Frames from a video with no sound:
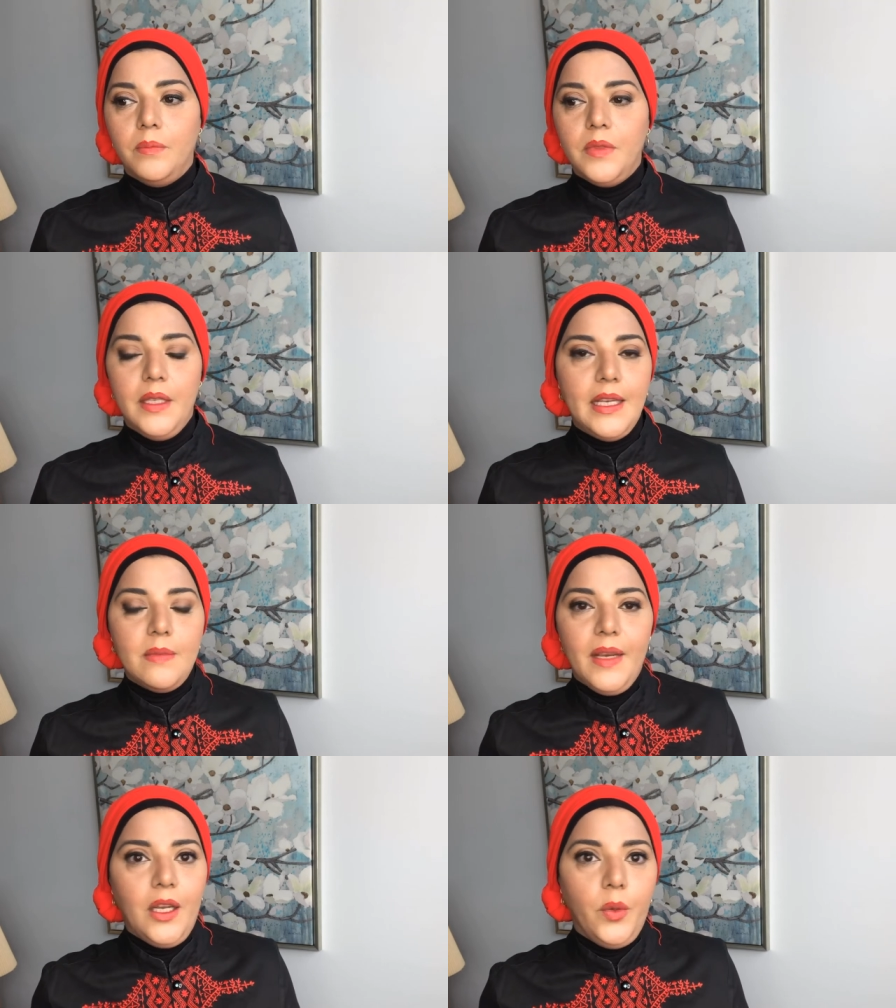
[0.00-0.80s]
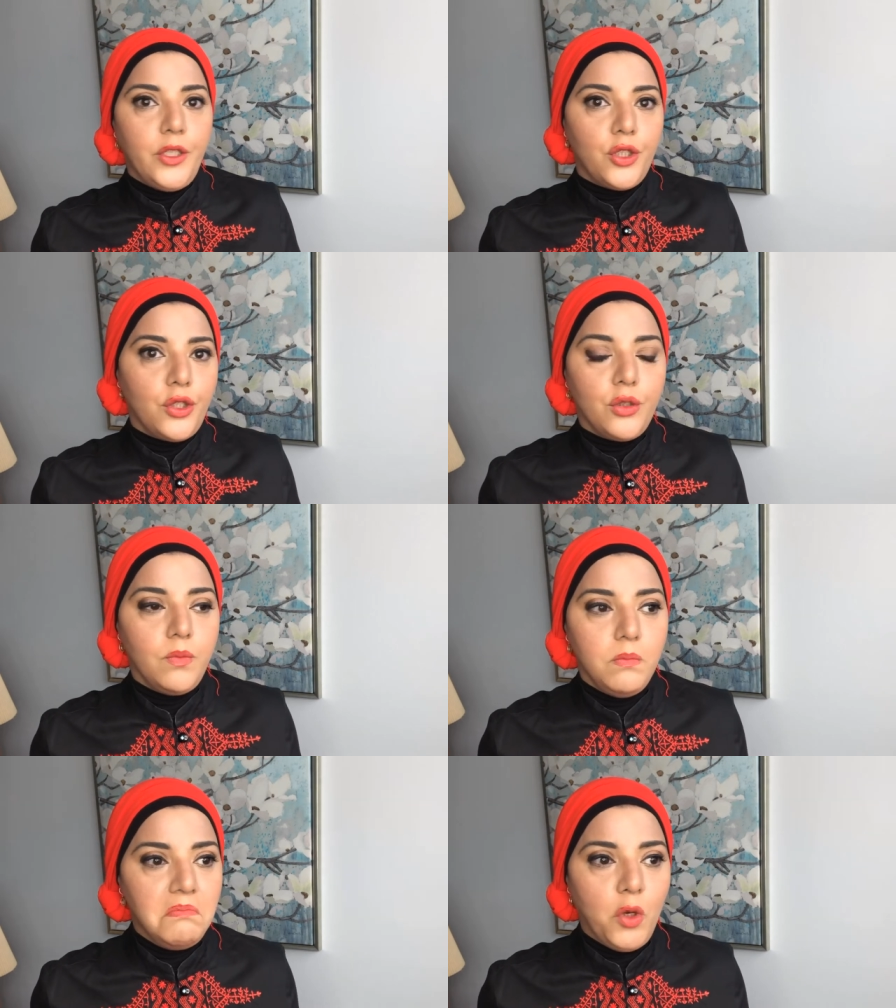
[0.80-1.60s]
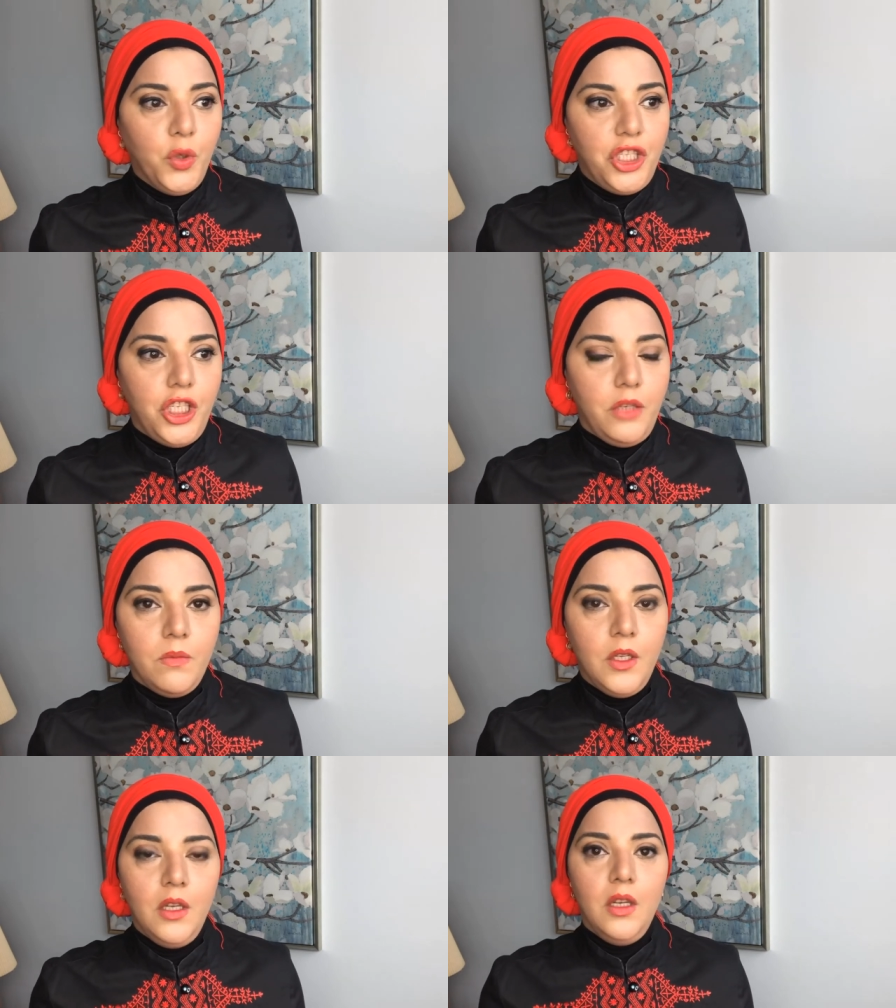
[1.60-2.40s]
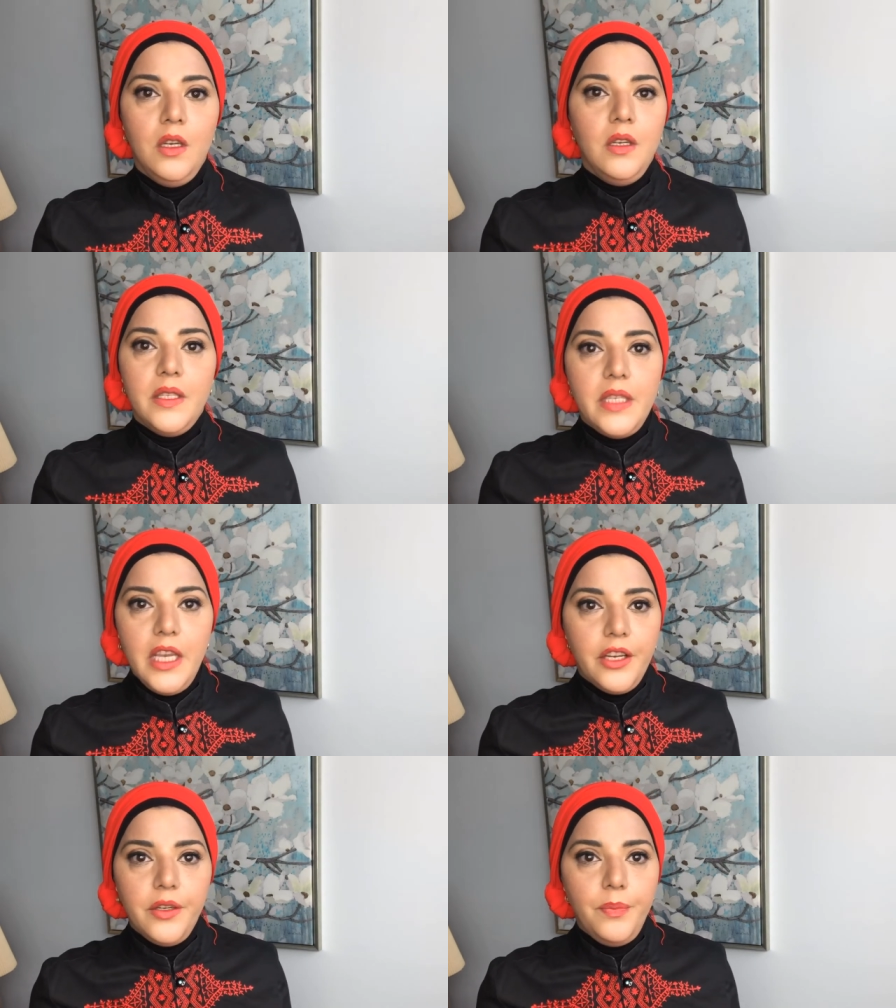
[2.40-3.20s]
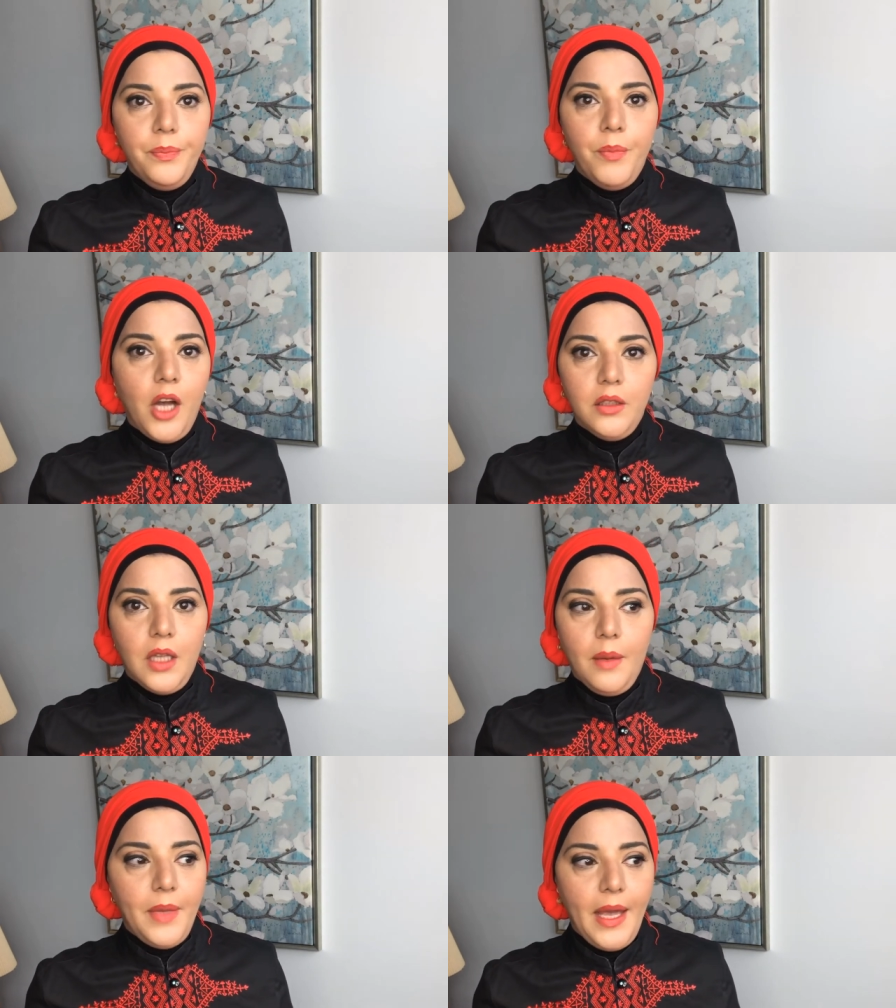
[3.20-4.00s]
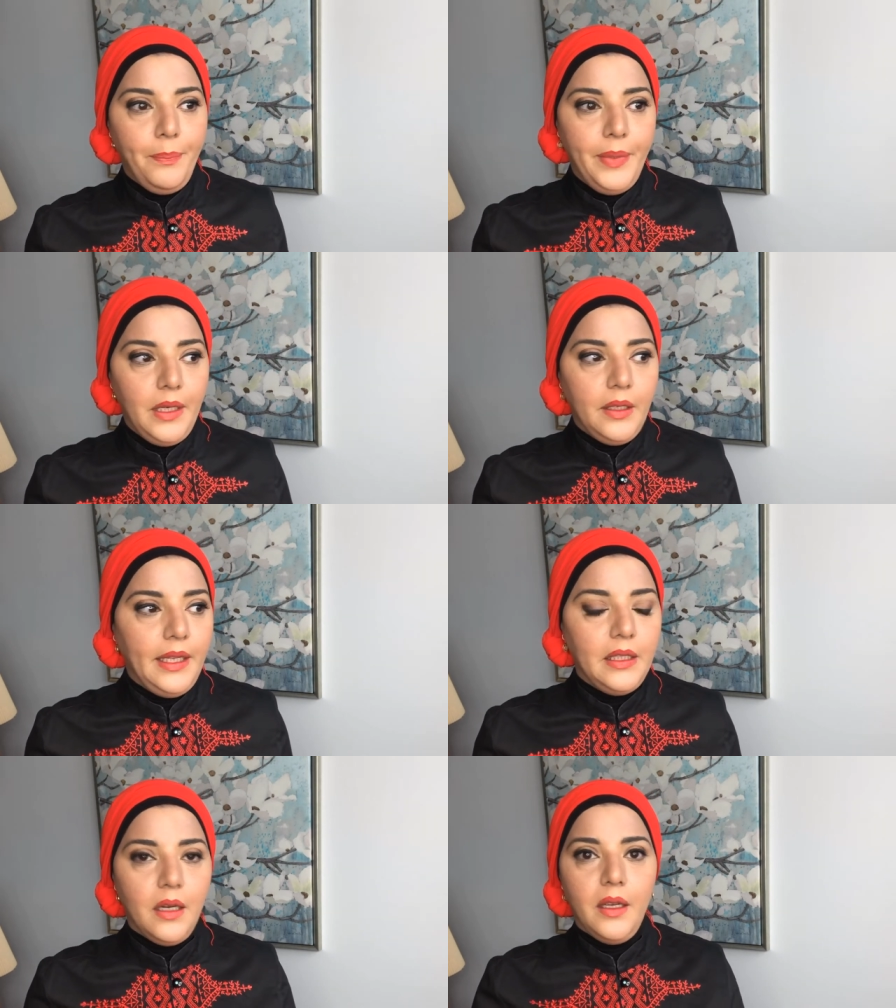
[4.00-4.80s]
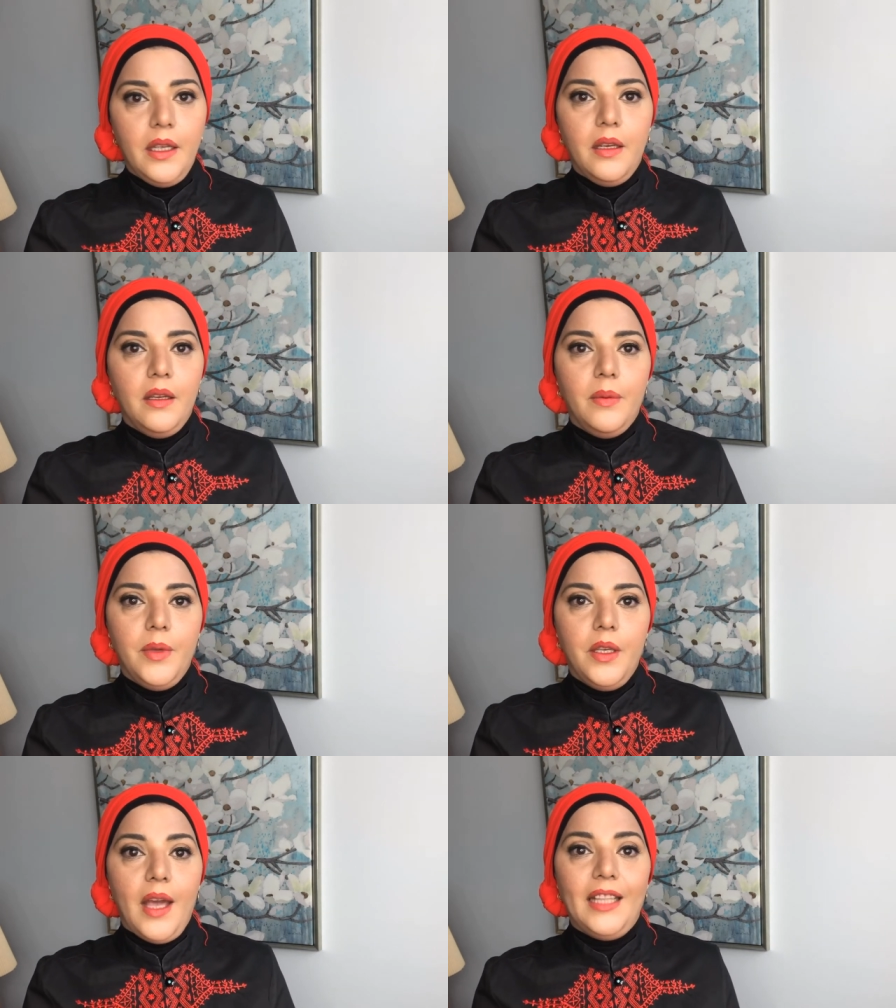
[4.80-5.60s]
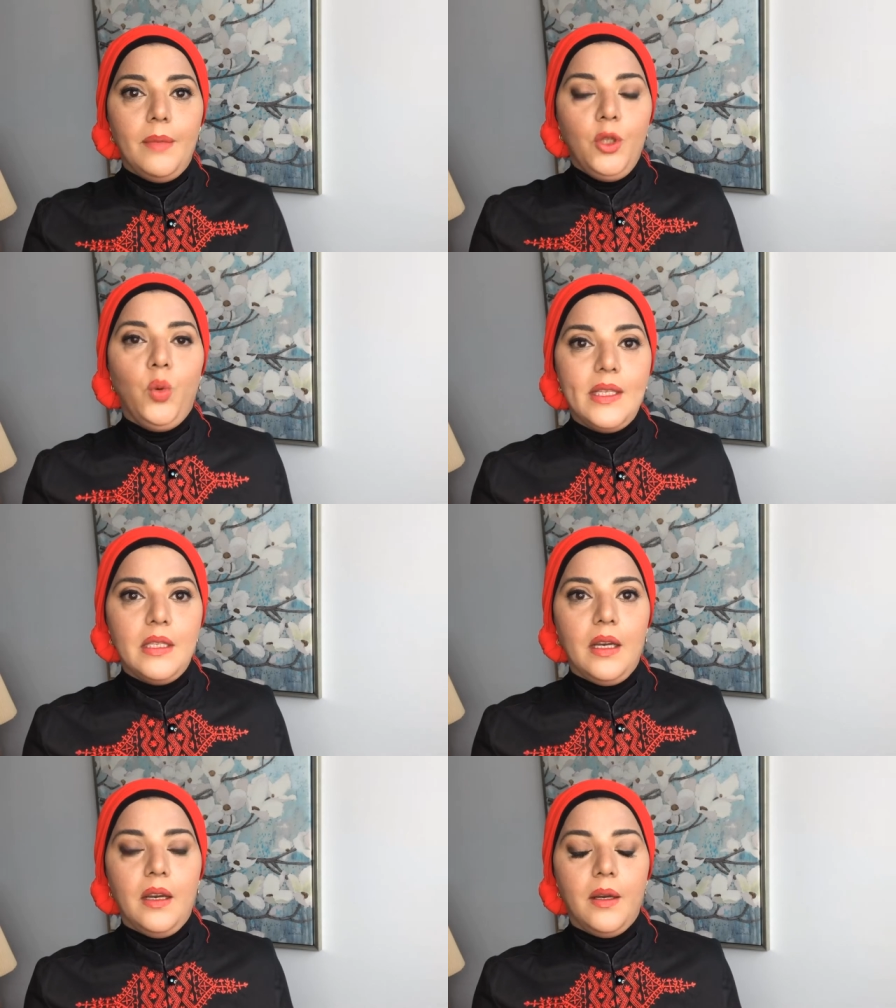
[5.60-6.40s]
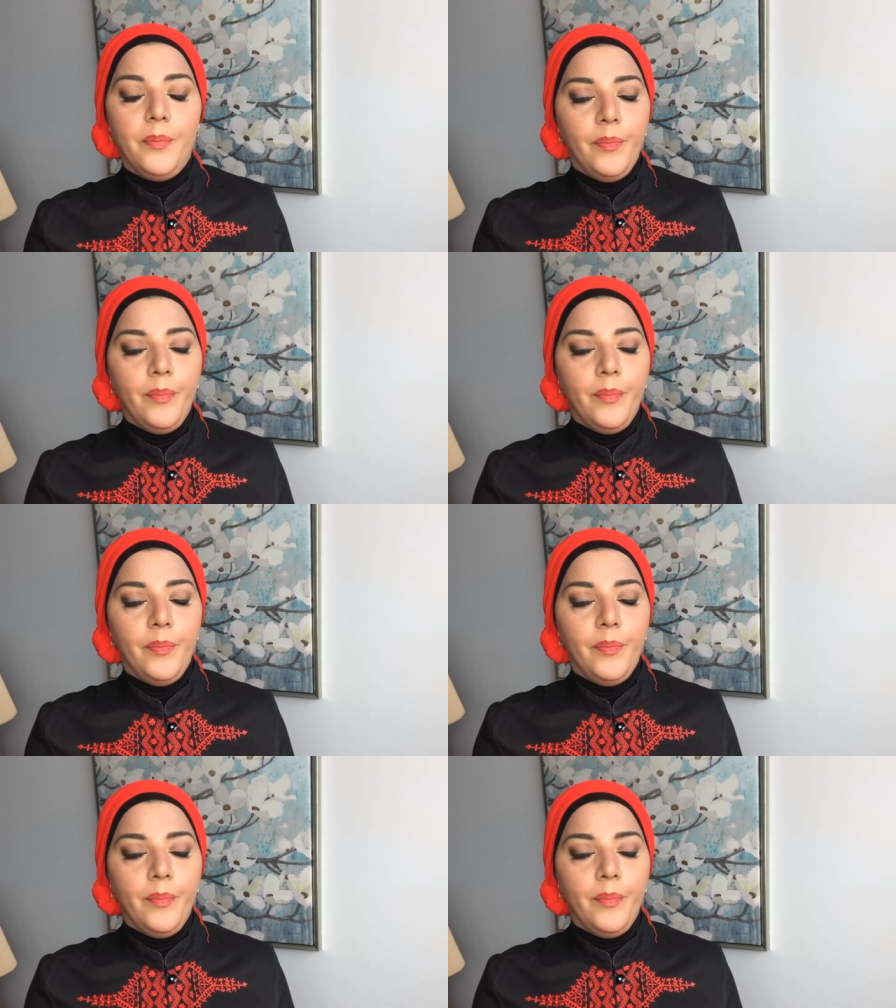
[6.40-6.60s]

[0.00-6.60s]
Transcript: جزمه كاوتش كوتشي سنيكر مقطع مهبل كده آه، آه، حتى متوسخ